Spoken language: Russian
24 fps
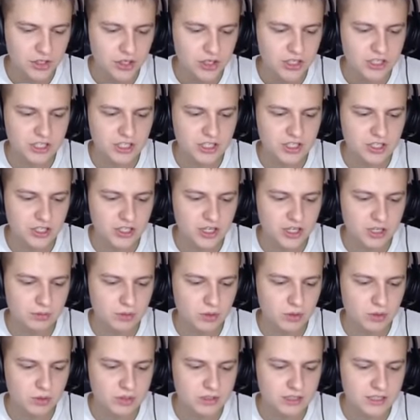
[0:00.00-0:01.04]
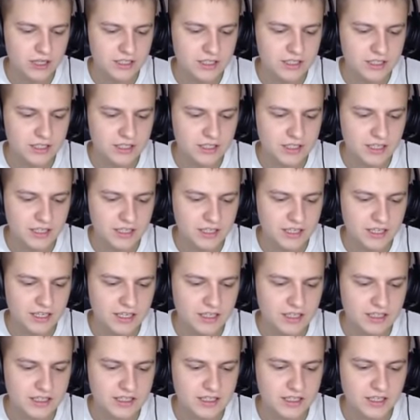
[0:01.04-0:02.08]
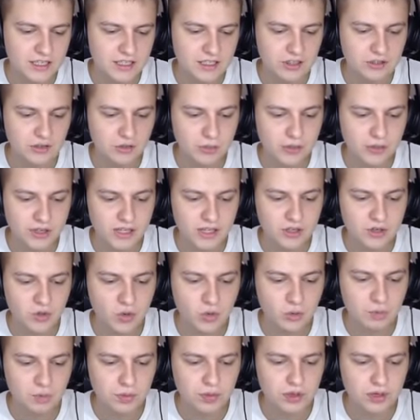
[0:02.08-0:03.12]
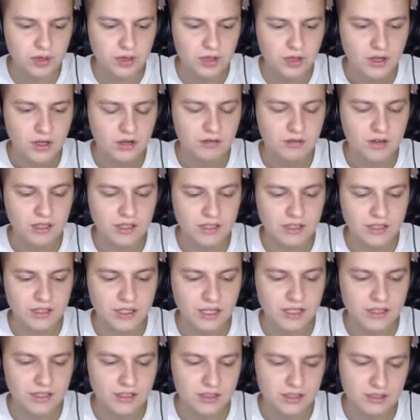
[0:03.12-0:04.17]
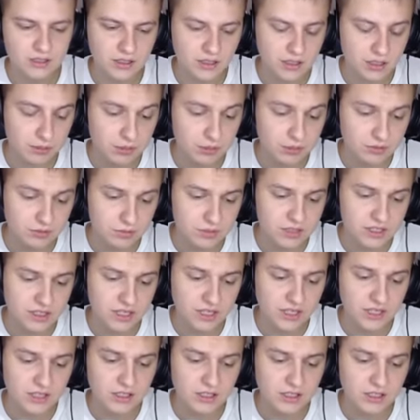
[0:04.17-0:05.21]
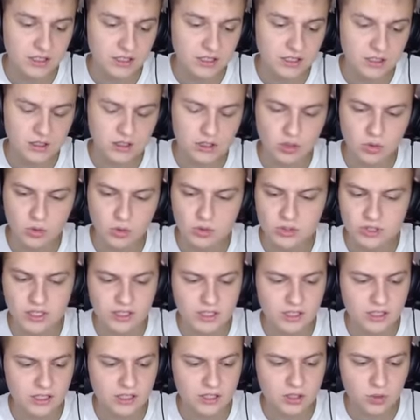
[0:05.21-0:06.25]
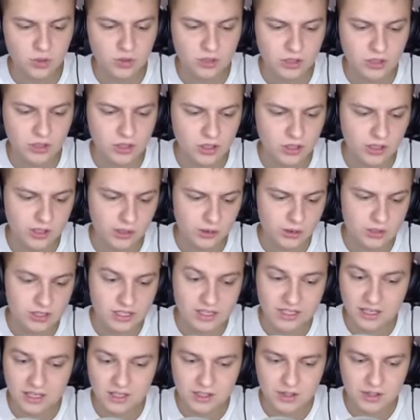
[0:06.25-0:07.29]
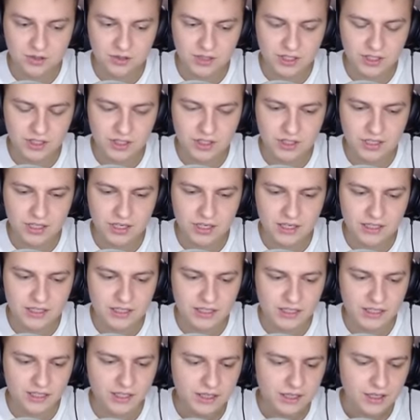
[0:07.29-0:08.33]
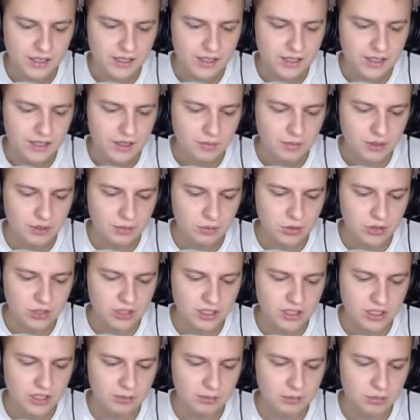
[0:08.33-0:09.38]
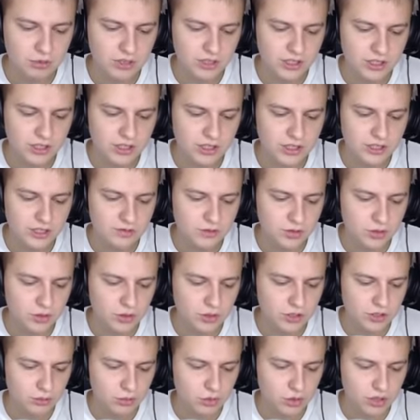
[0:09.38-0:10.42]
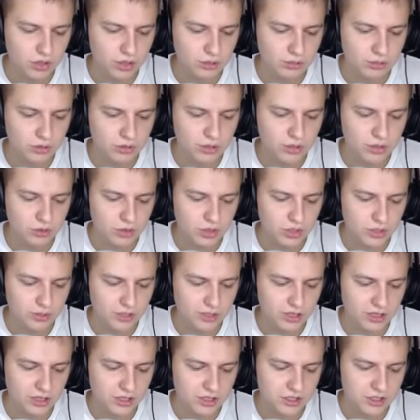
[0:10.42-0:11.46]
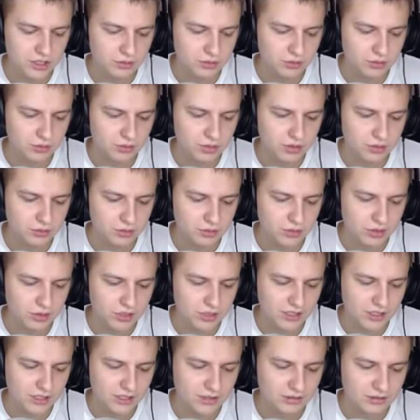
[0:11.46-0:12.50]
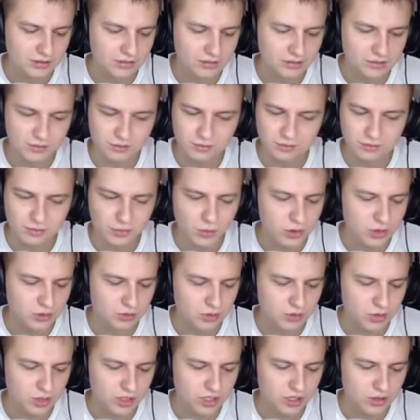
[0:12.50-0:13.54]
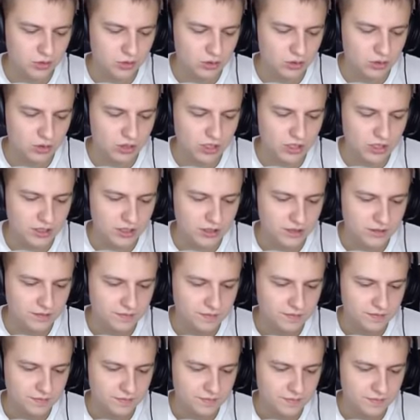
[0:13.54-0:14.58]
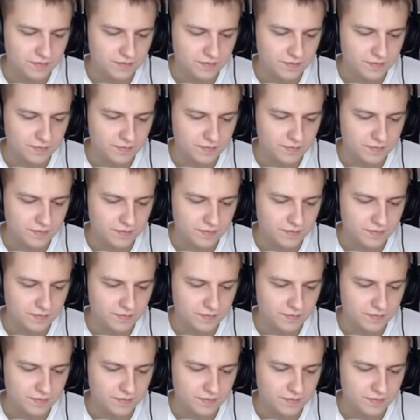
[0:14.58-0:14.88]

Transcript: не скачали Brawl Stars и не знаете, как это сделать, в моей группе ВКонтакте, ссылка будет в описании, есть инструкция и на Android, и на iOS. Скачивайте, играйте. Потому что когда будет релиз, вы хоть немного будете уже прокачаны, потому что будет тогда ну, очень много народу Видал играть. я двоих загостей?